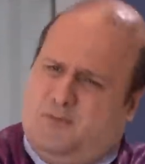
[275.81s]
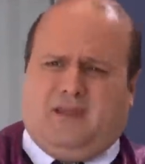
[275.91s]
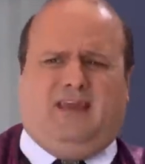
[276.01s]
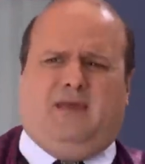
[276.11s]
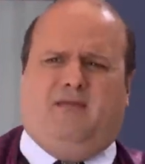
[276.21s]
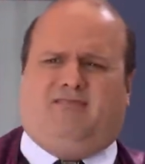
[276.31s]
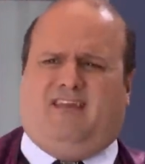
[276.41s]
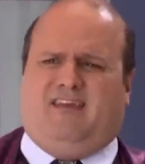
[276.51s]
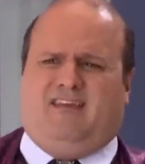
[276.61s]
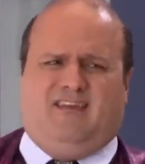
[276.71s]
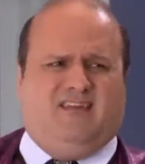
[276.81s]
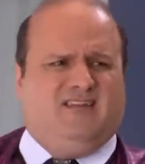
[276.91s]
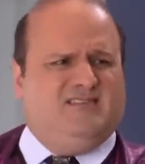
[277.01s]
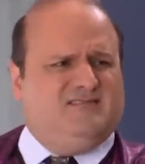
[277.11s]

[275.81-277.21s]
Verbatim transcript: ¿Cómo quieren que me entere?